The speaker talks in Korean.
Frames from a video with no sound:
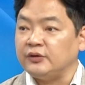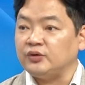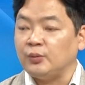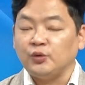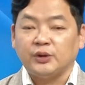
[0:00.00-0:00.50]

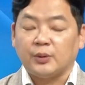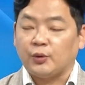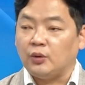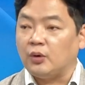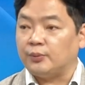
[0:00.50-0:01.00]
써보니까
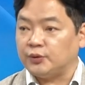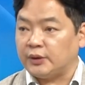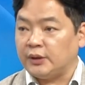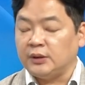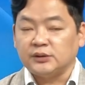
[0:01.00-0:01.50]
별거
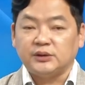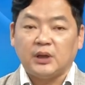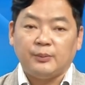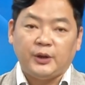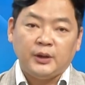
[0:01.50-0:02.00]
없더라. 그
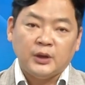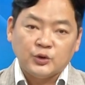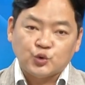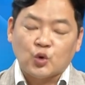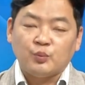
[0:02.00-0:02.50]
다음에
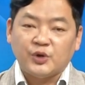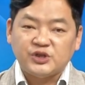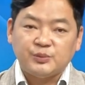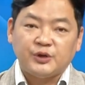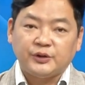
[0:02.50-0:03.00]
조금만
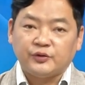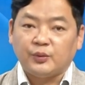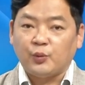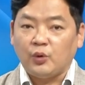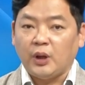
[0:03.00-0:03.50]
심한 데서
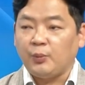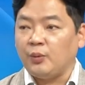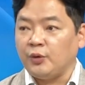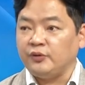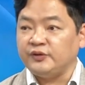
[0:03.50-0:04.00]
뭘
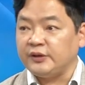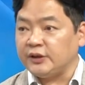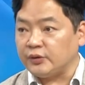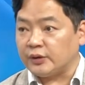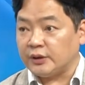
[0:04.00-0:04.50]
해보면
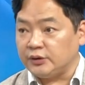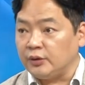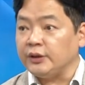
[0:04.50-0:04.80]
쓰레기더라. 이런